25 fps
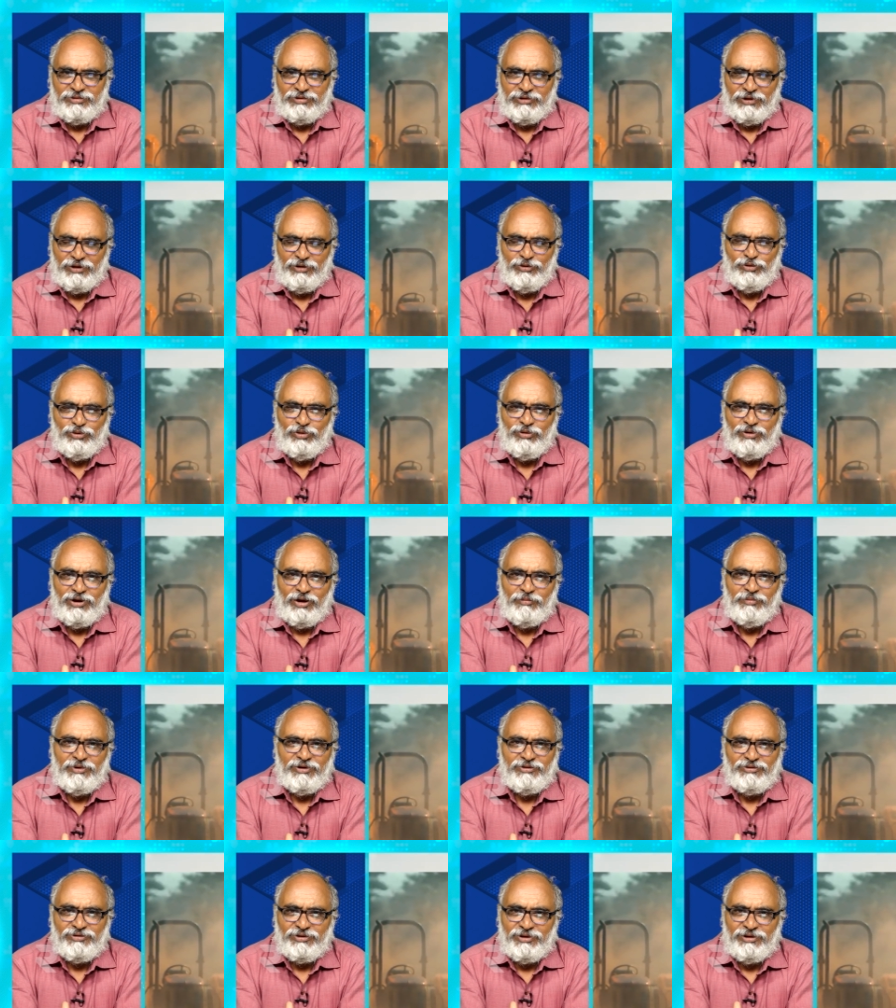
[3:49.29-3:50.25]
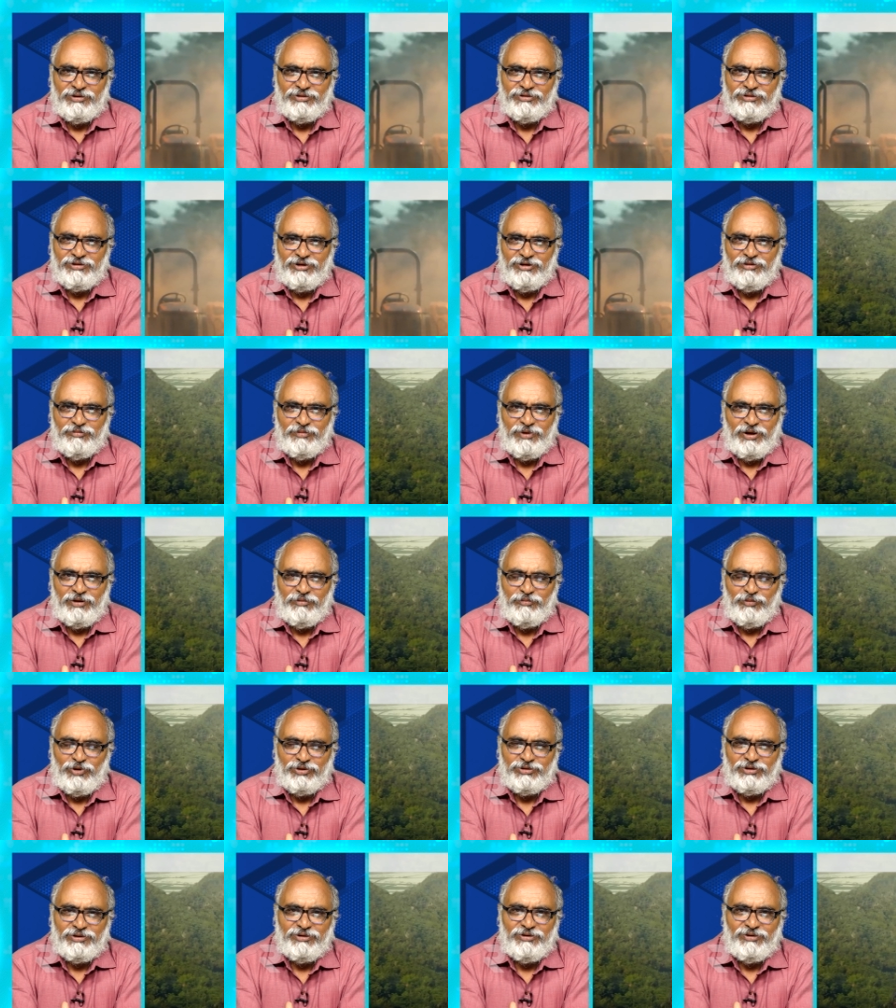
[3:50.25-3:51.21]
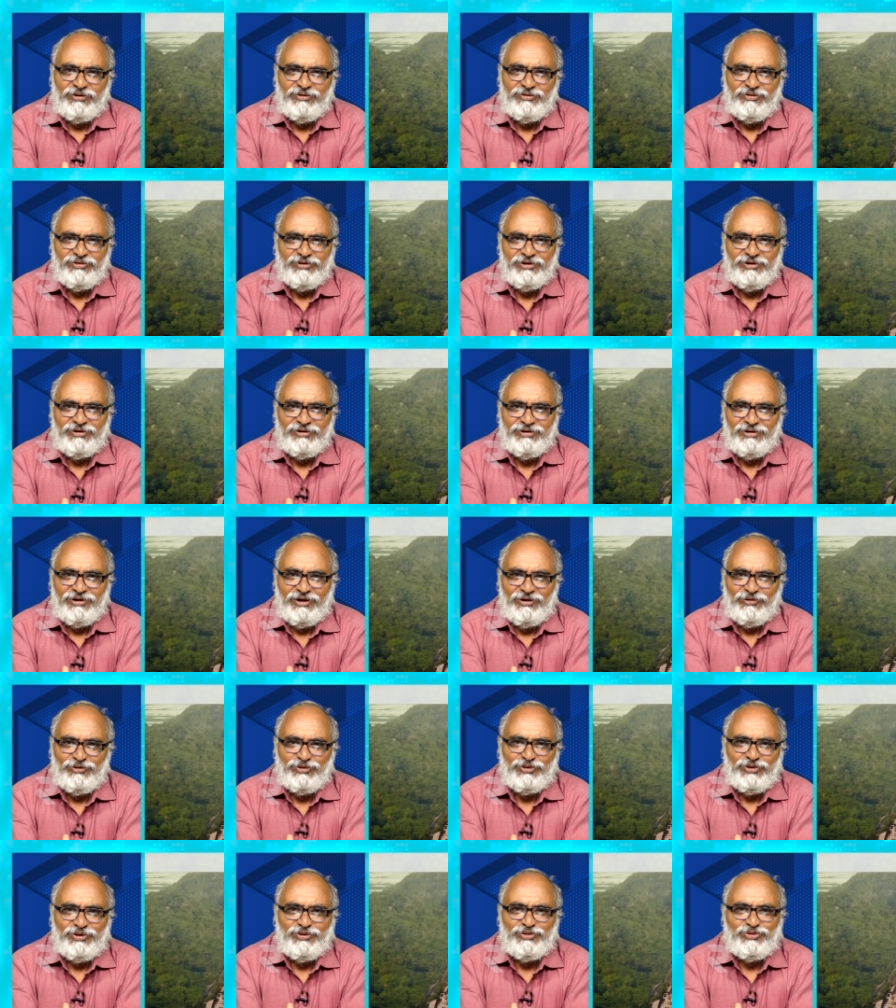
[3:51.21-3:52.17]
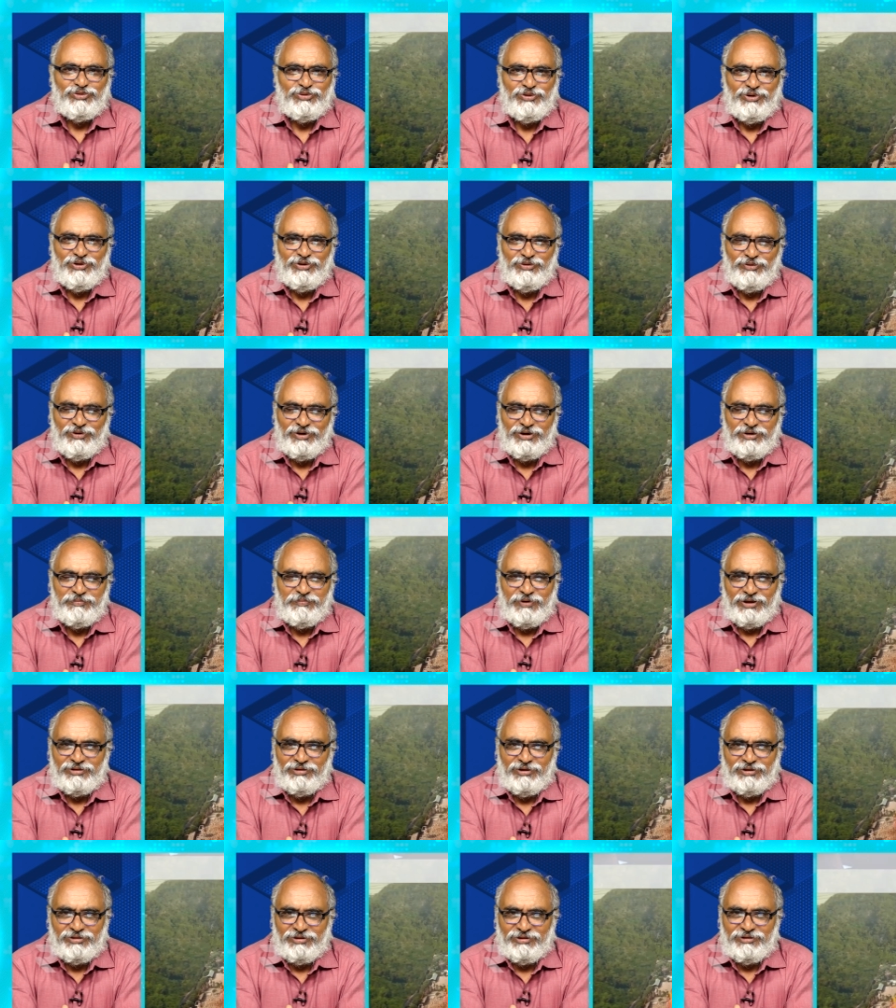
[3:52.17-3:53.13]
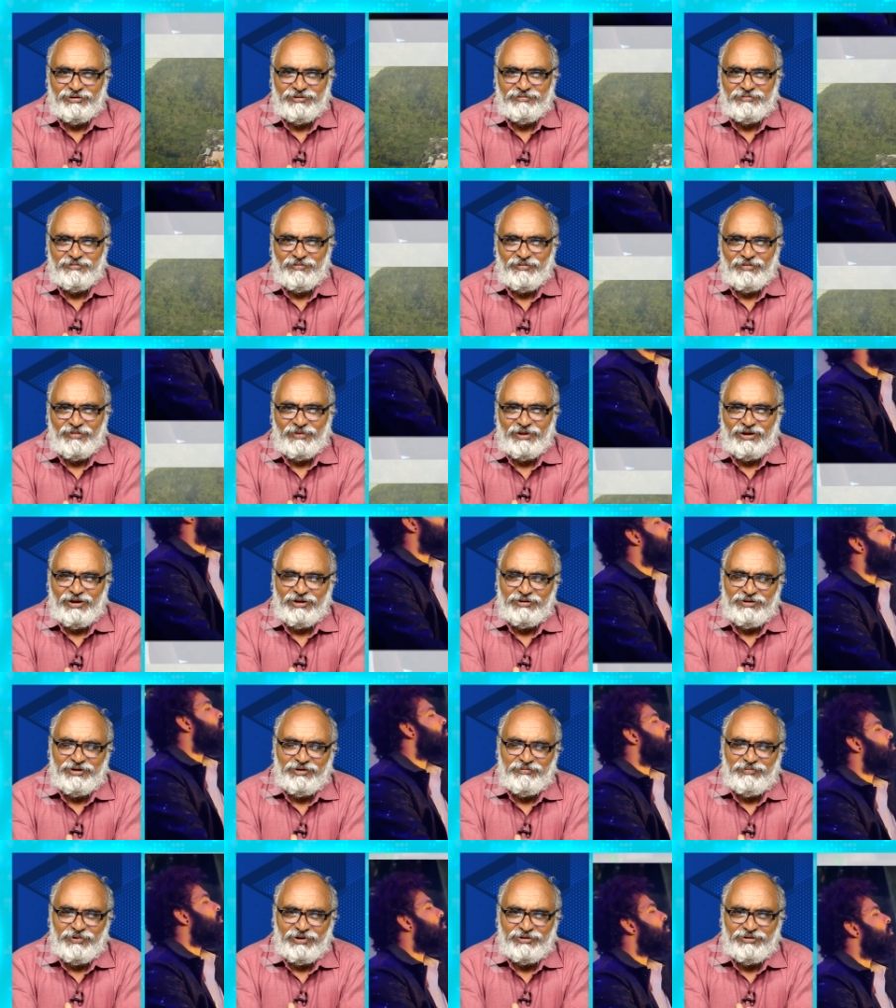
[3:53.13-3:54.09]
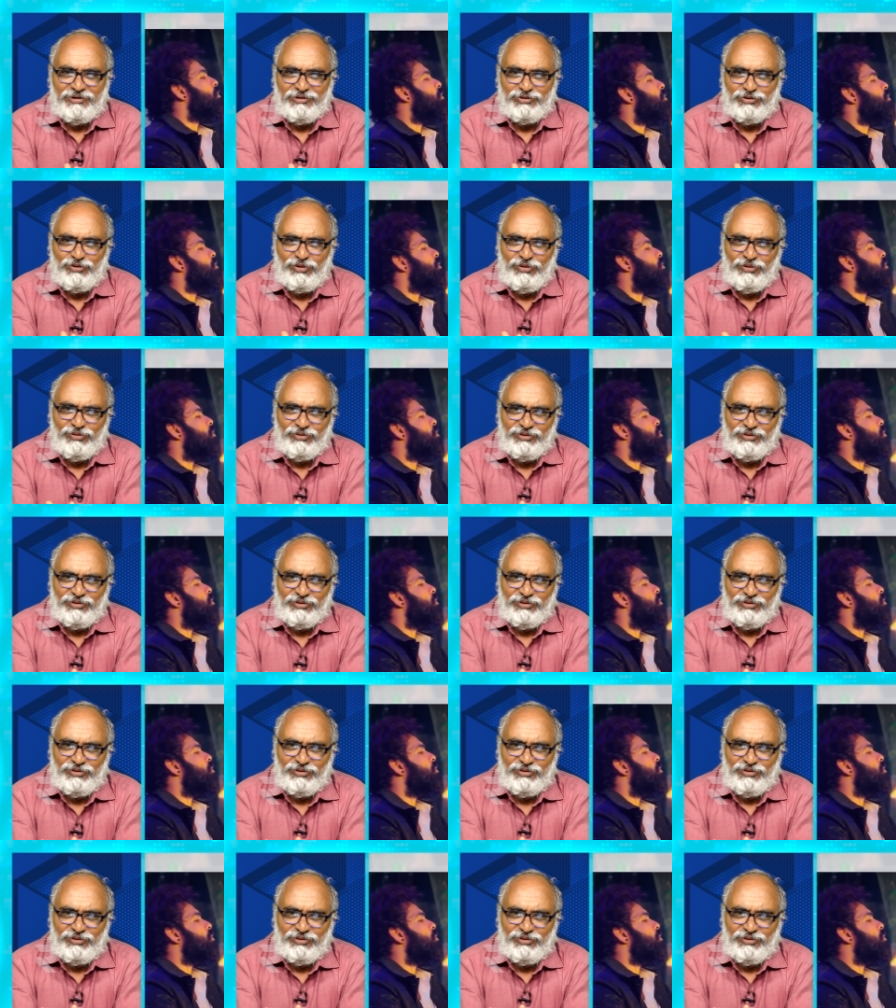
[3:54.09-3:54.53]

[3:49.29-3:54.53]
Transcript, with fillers: తెలుగు కమర్షియల్ సినిమా మొదటి నుంచి అనుసరిస్తున్నటువంటి పద్ధతి అదే పద్ధతిలో